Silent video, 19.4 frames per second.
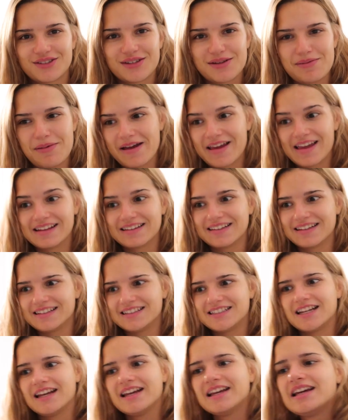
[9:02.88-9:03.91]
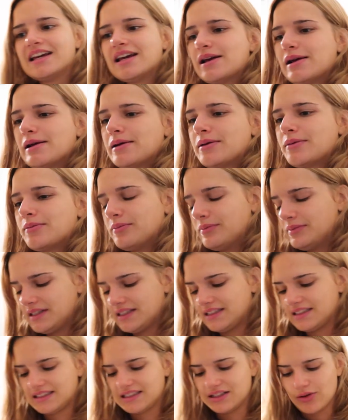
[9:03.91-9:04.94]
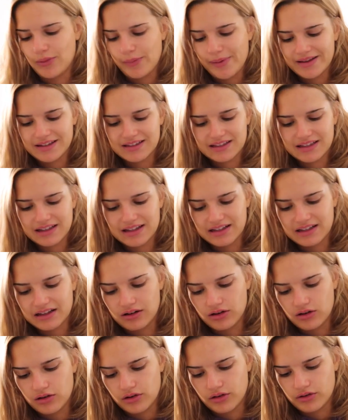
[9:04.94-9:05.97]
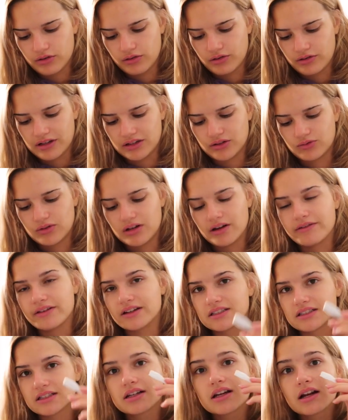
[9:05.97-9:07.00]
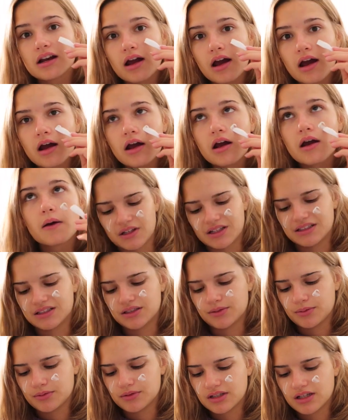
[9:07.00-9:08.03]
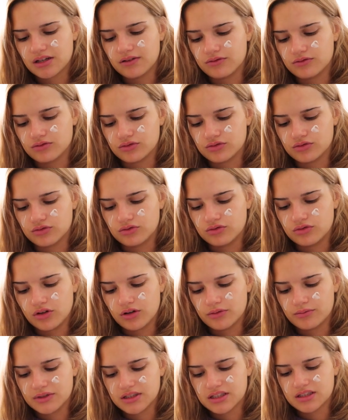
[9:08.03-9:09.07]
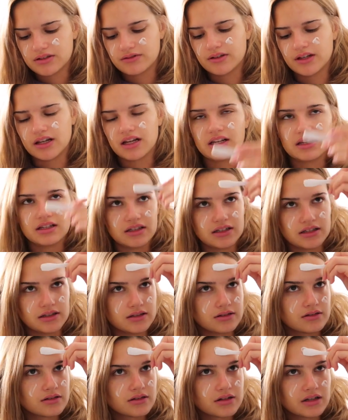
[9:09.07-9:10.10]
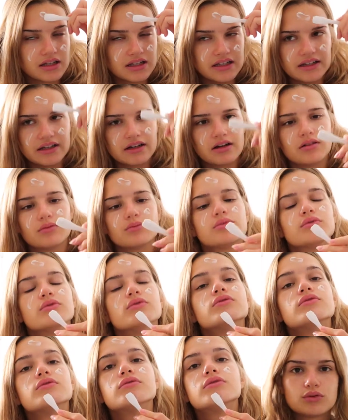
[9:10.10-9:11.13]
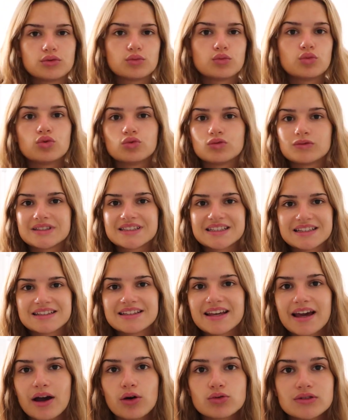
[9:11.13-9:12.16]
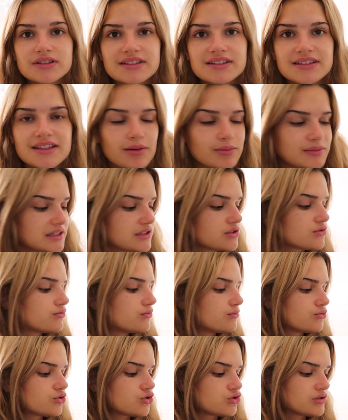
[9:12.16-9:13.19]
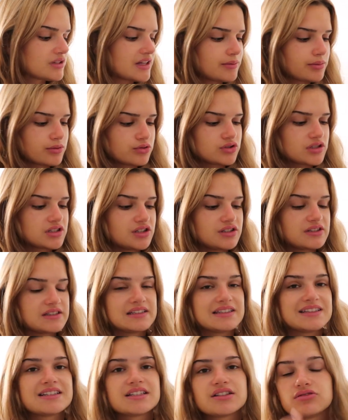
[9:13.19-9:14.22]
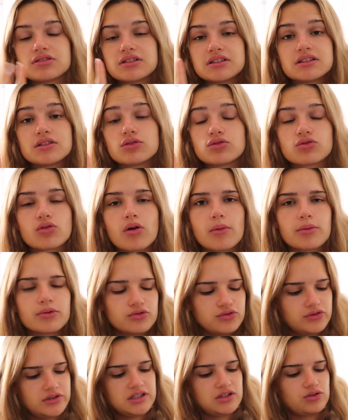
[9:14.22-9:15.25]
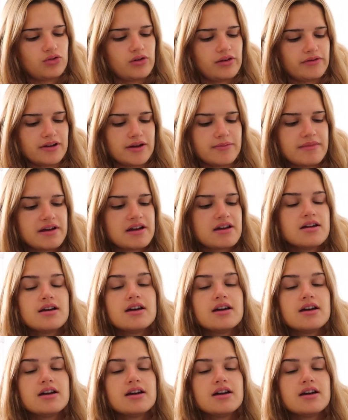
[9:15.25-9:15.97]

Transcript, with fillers: sais pas quelle tête j'ai mais ça doit pas être très glorieux avec toute la fatigue là. Et je pense qu'avant de dormir, je vais aller lire un peu. Bon, skincare routine terminée. Je vous montre juste les produits que j'ai utilisés. J'ai utilisé que 3 produits, j'ai trop la flemme.